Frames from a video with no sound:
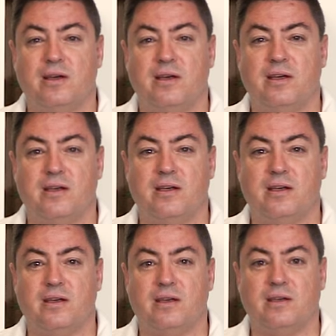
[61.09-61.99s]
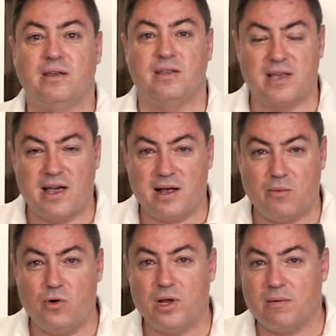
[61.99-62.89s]
eh, ya era
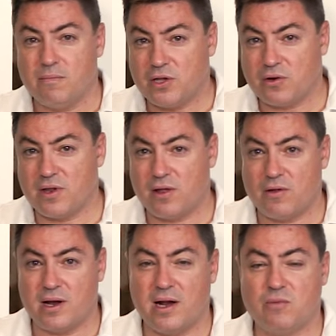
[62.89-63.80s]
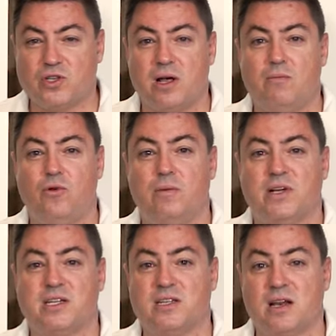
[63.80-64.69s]
Bluni, patrocinador del canal, pues ahora Bluni
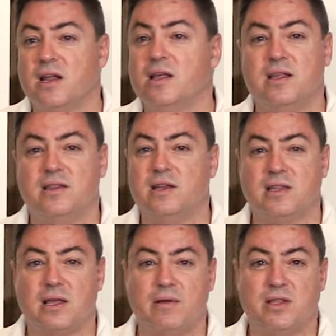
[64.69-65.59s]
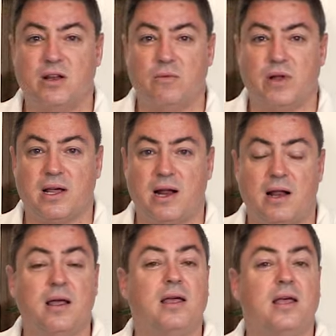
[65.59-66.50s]
pasa a ser directamente el nombre del
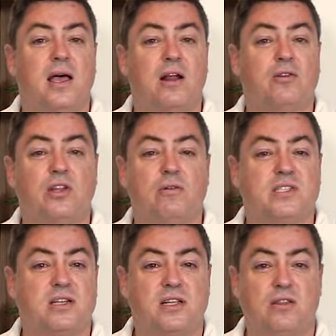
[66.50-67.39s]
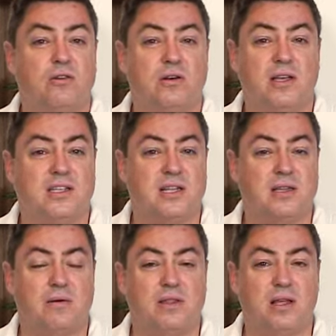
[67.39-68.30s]
canal. El contenido va a seguir siendo
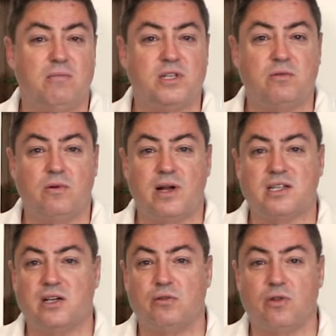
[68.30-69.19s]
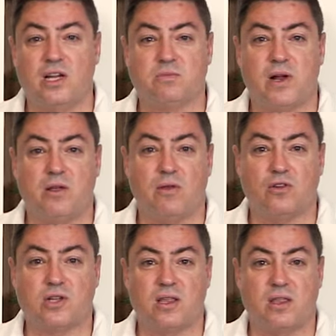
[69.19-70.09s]
exactamente el mismo, van a ser tutoriales para
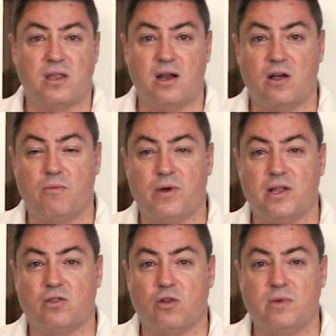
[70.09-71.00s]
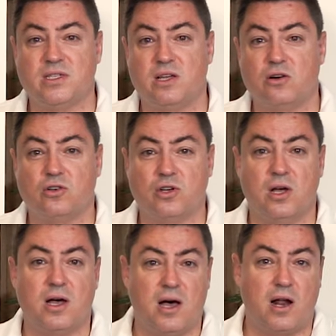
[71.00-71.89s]
ayudaros a decidir en la compra de electrodomésticos,
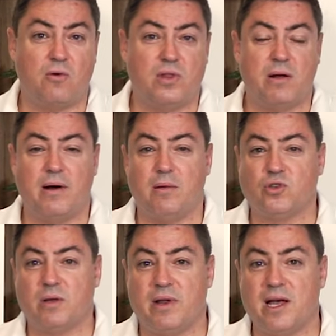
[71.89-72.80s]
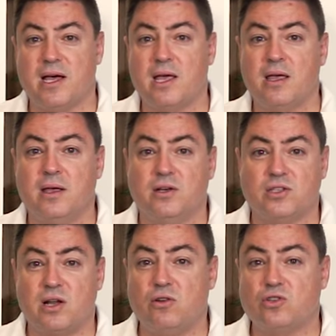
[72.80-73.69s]
algún día hablaremos de homenaje,
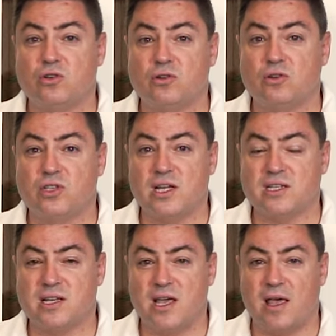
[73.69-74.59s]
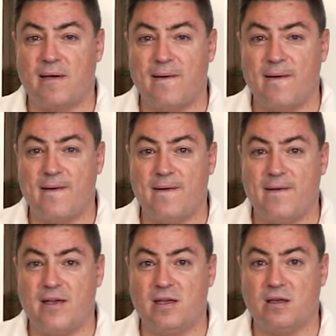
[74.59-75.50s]
o sea, no son cosas que,
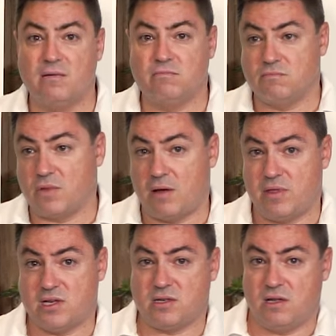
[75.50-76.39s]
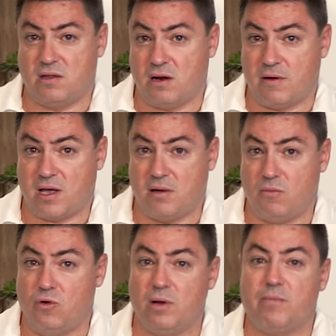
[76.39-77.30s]
eh, que a veces se trabaje
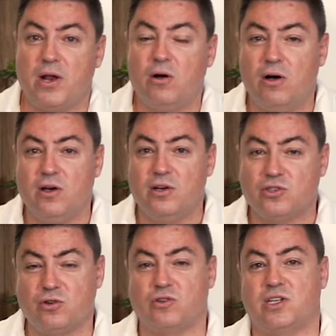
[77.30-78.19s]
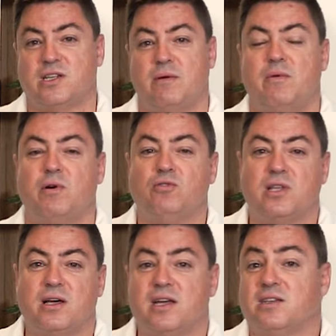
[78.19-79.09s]
en Bluni, pero son cosas que a mí me
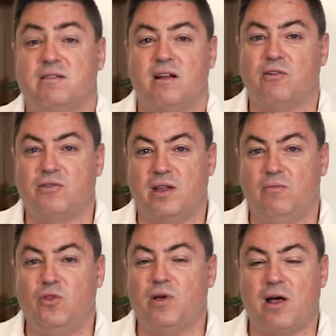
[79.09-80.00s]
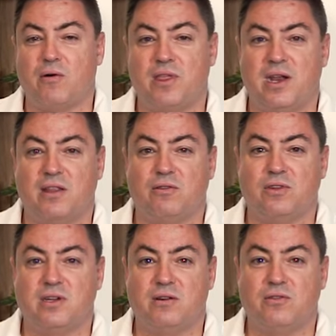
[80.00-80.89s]
gustan, que es el, contenido, del mundo de la cocina.
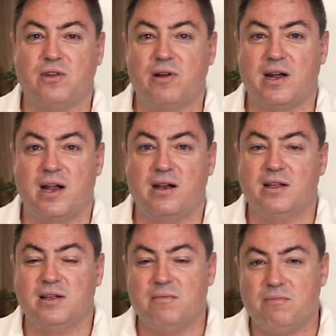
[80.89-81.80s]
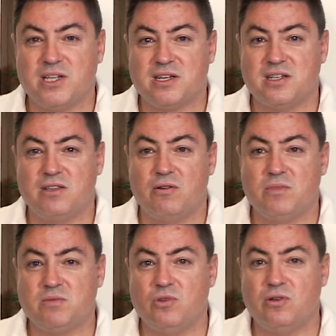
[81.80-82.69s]
Entonces el contenido del canal va a seguir siendo el
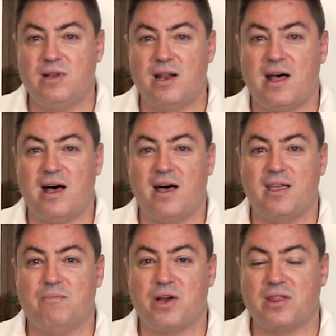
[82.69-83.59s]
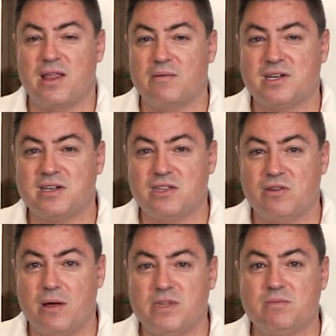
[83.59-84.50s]
mismo, la imparcialidad va a seguir
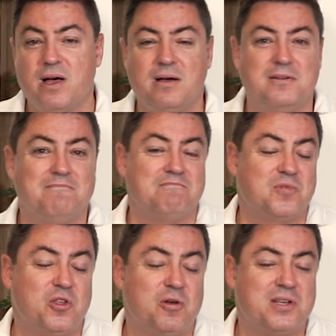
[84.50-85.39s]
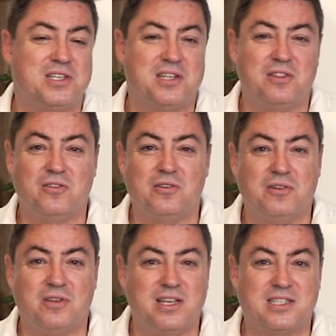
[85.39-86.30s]
siendo la misma, todo va a seguir
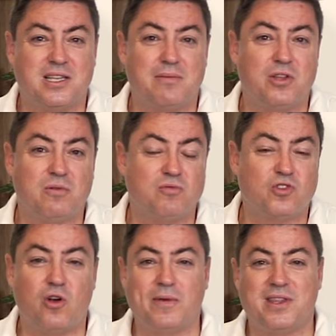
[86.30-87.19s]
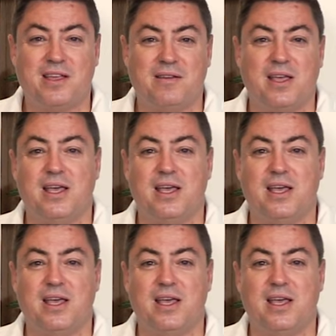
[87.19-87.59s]
siendo exactamente el mismo, solamente